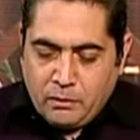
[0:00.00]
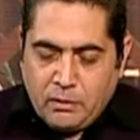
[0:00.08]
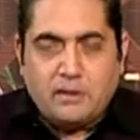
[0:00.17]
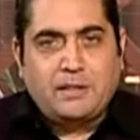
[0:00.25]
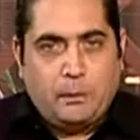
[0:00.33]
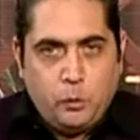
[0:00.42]

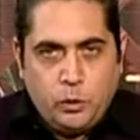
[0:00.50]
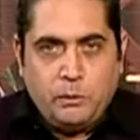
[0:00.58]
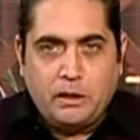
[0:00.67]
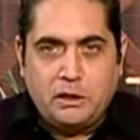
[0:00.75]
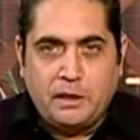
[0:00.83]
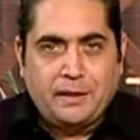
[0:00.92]
هتستحملوني
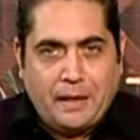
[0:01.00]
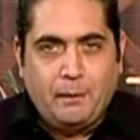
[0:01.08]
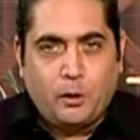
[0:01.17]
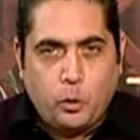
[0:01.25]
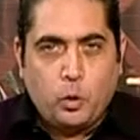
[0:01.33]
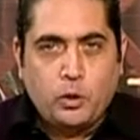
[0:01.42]
معلش هنتكلم
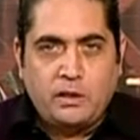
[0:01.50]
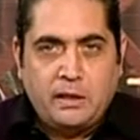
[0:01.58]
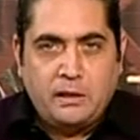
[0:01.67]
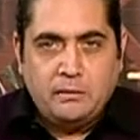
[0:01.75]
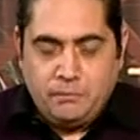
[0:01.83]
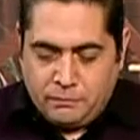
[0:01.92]
عن كورونا تاني
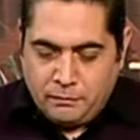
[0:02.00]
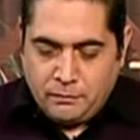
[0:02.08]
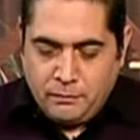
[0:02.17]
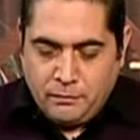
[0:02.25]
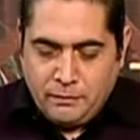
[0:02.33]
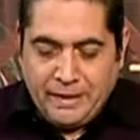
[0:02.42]

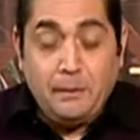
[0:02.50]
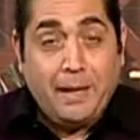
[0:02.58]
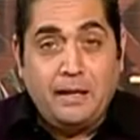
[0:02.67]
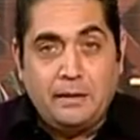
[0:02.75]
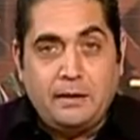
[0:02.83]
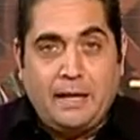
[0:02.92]
ليه
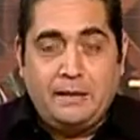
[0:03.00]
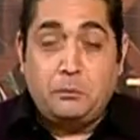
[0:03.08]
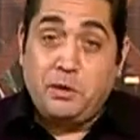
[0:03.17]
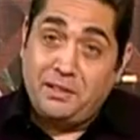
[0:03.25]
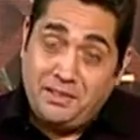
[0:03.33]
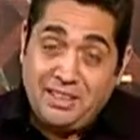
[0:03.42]
بقى لان الاعداد
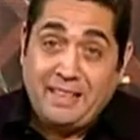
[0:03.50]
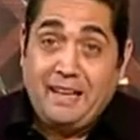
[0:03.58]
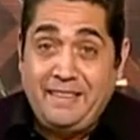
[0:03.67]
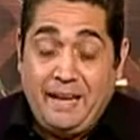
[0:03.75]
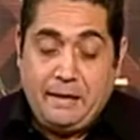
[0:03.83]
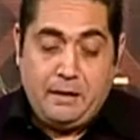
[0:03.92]
تطلع
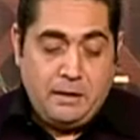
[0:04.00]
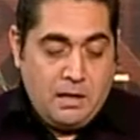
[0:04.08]
تعلى